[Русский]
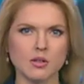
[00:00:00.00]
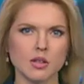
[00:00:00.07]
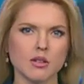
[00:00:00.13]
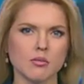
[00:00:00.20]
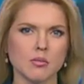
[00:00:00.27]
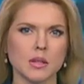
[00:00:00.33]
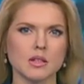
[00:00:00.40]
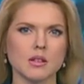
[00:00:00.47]

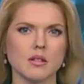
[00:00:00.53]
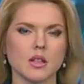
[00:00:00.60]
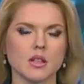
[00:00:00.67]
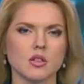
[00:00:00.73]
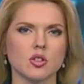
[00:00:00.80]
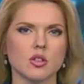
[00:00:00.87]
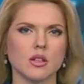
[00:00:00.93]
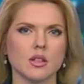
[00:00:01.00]
Сегодня в
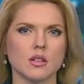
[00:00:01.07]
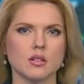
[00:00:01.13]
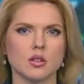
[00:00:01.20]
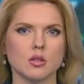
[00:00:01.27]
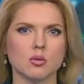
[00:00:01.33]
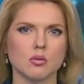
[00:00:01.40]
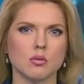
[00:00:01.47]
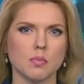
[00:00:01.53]
Москве
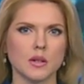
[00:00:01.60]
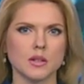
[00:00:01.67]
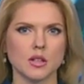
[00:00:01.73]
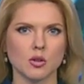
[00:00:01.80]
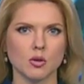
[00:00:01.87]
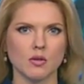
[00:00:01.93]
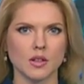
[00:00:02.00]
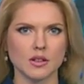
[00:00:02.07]
начинается суд по
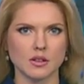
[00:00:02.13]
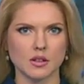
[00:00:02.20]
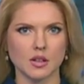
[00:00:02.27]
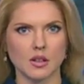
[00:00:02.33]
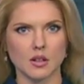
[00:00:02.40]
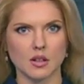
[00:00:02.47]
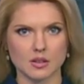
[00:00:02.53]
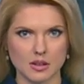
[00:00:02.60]
делу
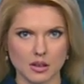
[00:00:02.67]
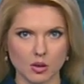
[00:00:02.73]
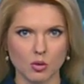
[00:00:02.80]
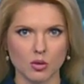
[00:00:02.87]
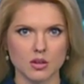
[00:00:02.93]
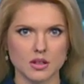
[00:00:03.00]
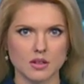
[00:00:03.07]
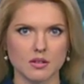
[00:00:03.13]
водителя
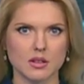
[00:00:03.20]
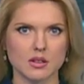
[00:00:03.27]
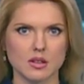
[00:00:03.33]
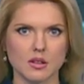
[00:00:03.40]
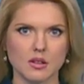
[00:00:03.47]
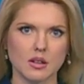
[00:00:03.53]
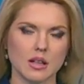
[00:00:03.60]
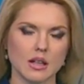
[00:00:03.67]
красногорского
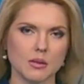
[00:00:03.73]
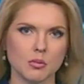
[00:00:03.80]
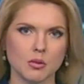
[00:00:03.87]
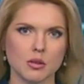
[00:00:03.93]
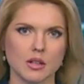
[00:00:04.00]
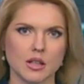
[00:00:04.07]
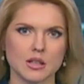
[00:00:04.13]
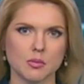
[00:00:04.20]
стрелка.
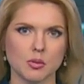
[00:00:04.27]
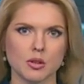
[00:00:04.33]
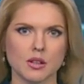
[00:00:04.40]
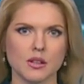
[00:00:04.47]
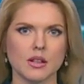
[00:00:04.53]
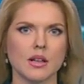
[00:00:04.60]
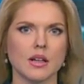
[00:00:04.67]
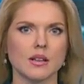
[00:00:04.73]
Будет
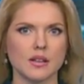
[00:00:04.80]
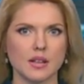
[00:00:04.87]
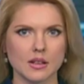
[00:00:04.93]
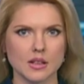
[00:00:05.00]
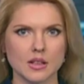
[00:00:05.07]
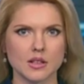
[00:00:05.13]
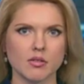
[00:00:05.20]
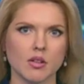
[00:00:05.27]
рассмотрено
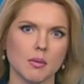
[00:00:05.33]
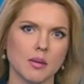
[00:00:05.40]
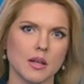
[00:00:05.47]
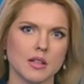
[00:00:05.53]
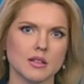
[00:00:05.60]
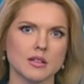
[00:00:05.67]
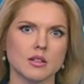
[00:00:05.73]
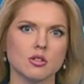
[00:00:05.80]
ходатайство об
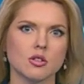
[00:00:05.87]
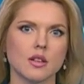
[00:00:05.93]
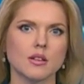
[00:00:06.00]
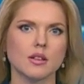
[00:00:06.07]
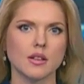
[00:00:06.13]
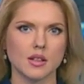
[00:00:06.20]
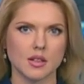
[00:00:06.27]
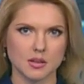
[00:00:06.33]
аресте
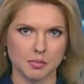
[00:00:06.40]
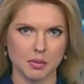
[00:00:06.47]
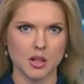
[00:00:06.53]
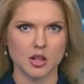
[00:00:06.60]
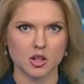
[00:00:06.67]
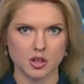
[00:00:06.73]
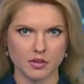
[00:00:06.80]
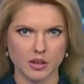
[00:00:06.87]
Шатылис
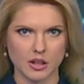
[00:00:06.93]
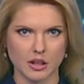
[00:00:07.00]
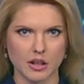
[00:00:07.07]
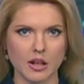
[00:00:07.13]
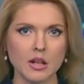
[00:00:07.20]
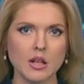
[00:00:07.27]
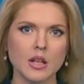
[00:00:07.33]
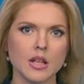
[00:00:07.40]

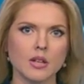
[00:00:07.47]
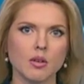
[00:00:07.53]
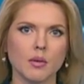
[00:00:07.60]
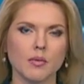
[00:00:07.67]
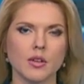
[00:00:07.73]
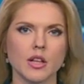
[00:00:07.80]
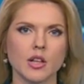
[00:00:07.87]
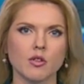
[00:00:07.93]
Брашвили.
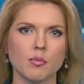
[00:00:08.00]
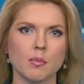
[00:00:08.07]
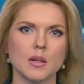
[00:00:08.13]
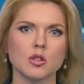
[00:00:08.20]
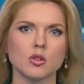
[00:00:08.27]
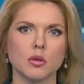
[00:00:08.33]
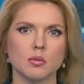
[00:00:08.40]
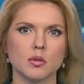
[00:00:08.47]
Его обвиняют в
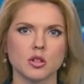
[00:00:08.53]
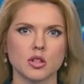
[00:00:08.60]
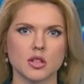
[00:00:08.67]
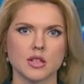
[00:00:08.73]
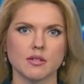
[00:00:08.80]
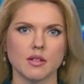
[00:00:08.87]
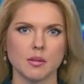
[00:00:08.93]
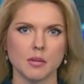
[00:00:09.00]

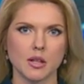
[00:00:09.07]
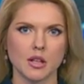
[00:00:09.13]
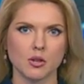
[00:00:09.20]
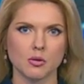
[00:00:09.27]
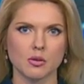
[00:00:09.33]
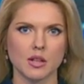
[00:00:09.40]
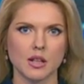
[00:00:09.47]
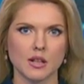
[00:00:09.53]
пособничестве
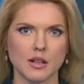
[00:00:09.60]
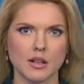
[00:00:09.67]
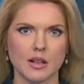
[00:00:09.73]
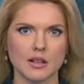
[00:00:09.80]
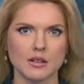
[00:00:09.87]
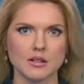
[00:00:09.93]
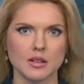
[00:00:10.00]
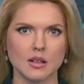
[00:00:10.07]
Амирану
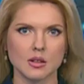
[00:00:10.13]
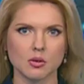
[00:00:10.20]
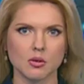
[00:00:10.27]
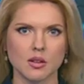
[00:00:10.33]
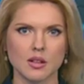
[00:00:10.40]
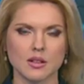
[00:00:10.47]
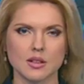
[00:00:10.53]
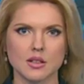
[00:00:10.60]
Гяргадзе,
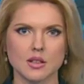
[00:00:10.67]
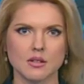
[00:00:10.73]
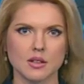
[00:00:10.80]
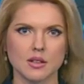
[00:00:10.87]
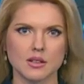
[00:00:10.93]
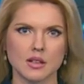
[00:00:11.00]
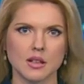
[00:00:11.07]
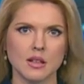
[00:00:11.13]
который
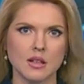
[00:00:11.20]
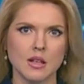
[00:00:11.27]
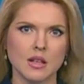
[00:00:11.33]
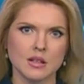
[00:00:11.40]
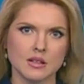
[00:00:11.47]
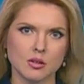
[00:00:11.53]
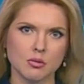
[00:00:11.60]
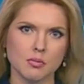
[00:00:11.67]
разыскивается
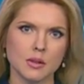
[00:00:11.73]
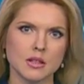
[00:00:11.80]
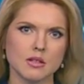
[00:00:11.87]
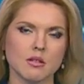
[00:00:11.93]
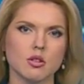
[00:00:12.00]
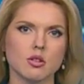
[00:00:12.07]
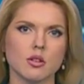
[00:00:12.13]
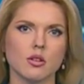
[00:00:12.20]
за
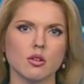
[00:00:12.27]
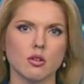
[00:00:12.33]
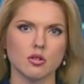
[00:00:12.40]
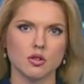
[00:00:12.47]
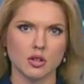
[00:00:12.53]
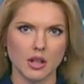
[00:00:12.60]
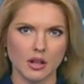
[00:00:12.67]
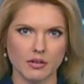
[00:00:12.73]
убийство
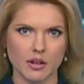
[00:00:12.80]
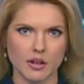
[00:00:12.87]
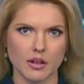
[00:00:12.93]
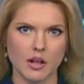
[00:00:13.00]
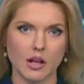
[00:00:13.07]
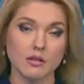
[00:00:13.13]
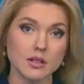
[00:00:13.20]
четырех человек.